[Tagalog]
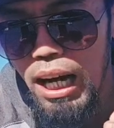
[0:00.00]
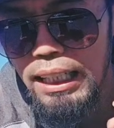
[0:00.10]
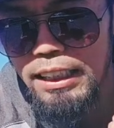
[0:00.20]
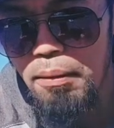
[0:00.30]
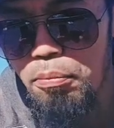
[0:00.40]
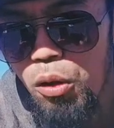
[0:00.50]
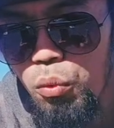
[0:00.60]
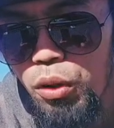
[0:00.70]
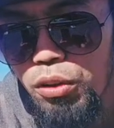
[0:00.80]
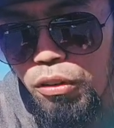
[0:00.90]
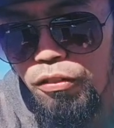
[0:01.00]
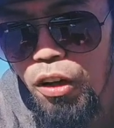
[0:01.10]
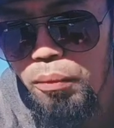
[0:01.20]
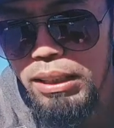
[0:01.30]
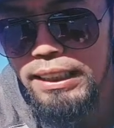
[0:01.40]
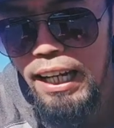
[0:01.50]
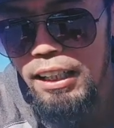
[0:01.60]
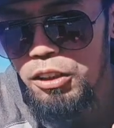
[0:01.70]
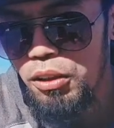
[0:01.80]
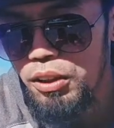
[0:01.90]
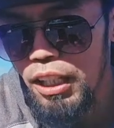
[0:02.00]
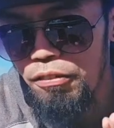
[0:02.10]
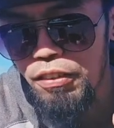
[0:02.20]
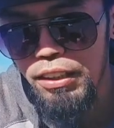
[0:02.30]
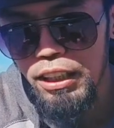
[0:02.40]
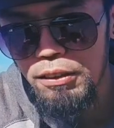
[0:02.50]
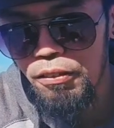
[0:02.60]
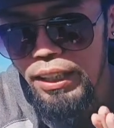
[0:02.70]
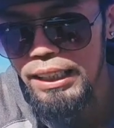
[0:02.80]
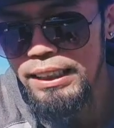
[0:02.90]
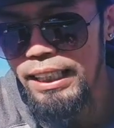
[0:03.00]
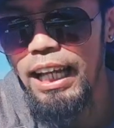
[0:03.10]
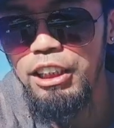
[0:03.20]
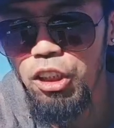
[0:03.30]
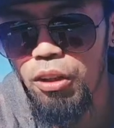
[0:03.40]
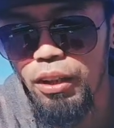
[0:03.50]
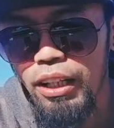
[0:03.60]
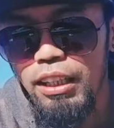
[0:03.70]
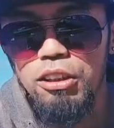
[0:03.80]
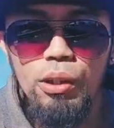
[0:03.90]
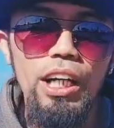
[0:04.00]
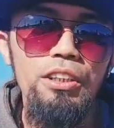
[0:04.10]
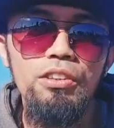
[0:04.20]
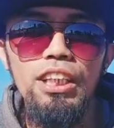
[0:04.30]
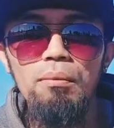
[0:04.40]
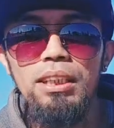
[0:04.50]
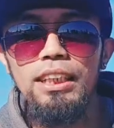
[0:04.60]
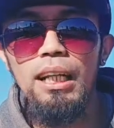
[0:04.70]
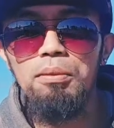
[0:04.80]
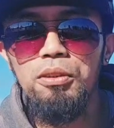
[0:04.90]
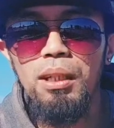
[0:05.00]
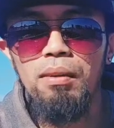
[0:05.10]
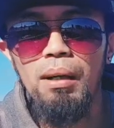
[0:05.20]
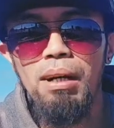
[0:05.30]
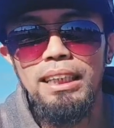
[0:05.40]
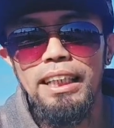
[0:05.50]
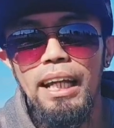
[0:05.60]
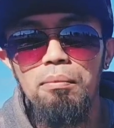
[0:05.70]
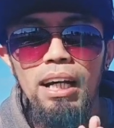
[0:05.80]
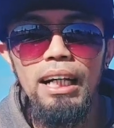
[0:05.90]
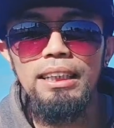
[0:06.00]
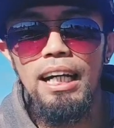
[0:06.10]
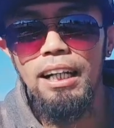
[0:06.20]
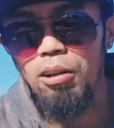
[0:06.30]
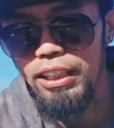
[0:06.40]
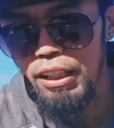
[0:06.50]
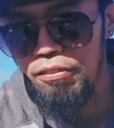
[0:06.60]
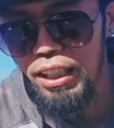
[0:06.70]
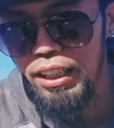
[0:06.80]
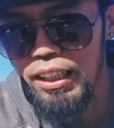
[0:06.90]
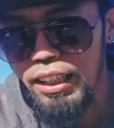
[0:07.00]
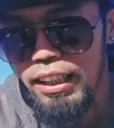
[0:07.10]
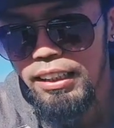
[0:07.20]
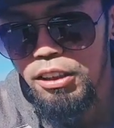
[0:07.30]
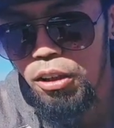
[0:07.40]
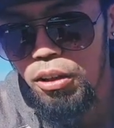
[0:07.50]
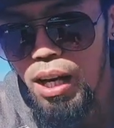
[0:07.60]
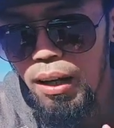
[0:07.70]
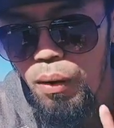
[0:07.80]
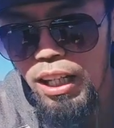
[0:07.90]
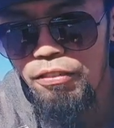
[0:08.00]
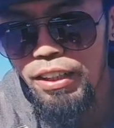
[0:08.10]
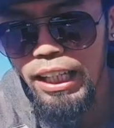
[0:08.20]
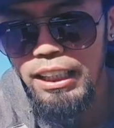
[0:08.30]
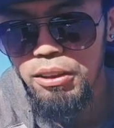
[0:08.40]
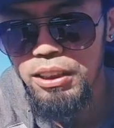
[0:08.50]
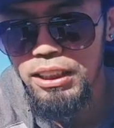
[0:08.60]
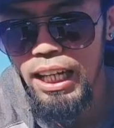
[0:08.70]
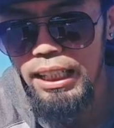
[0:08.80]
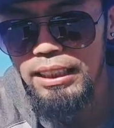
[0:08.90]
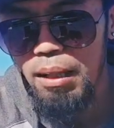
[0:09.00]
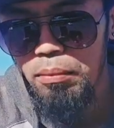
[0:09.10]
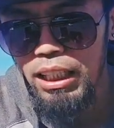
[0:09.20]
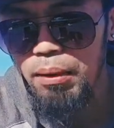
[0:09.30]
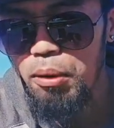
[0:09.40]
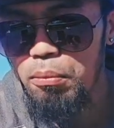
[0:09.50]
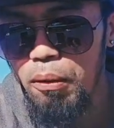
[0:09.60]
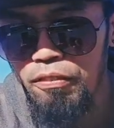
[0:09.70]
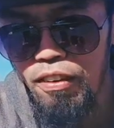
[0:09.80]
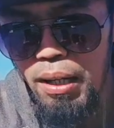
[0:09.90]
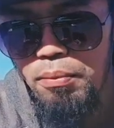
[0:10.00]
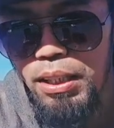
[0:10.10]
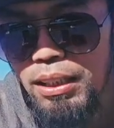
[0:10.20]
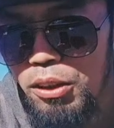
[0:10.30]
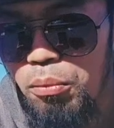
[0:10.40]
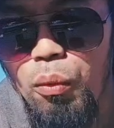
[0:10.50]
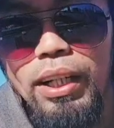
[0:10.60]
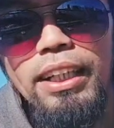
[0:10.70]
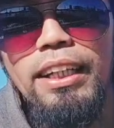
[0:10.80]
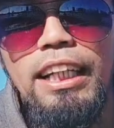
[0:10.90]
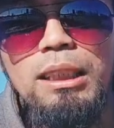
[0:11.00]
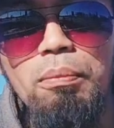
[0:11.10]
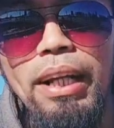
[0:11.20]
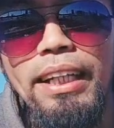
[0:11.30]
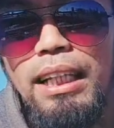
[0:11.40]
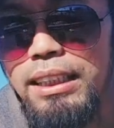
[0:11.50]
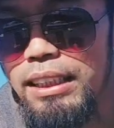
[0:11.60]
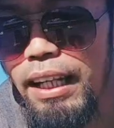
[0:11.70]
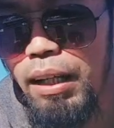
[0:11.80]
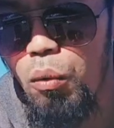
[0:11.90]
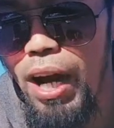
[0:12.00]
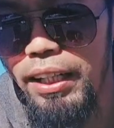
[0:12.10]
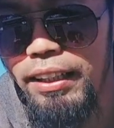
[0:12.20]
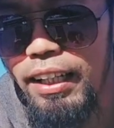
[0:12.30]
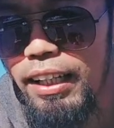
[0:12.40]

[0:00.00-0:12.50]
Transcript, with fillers: assemble wood to form structures and fittings for installation. So, yan yung job description niya mga master, mga kasanaol TV. So, ang qualifications niya is a minimum of 5 years of working experience is required.